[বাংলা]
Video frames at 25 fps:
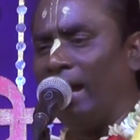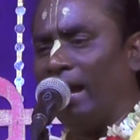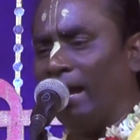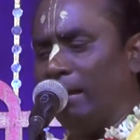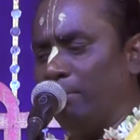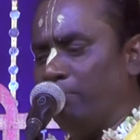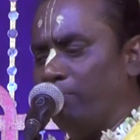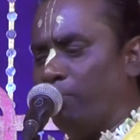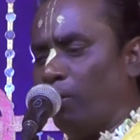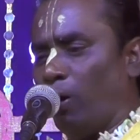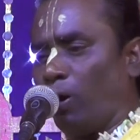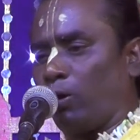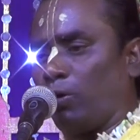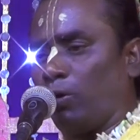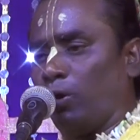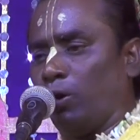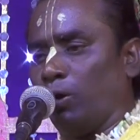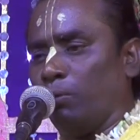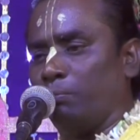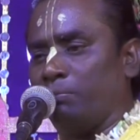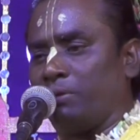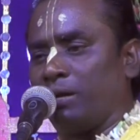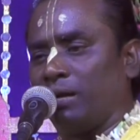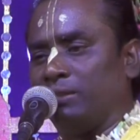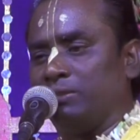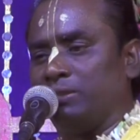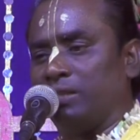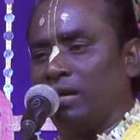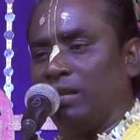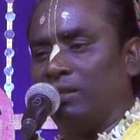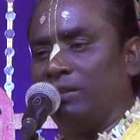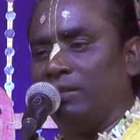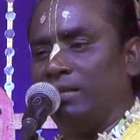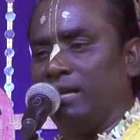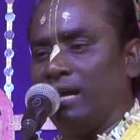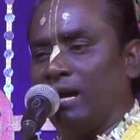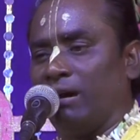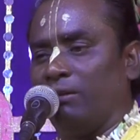এই বকলমটা জাল
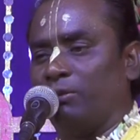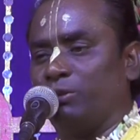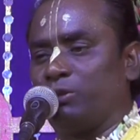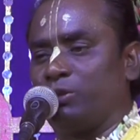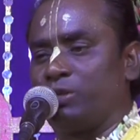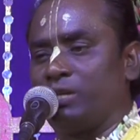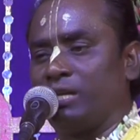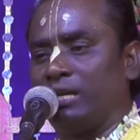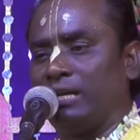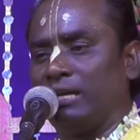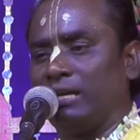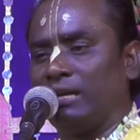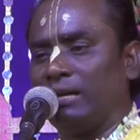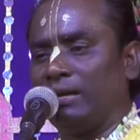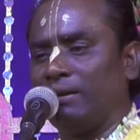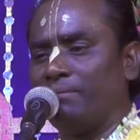দেয়া হচ্ছে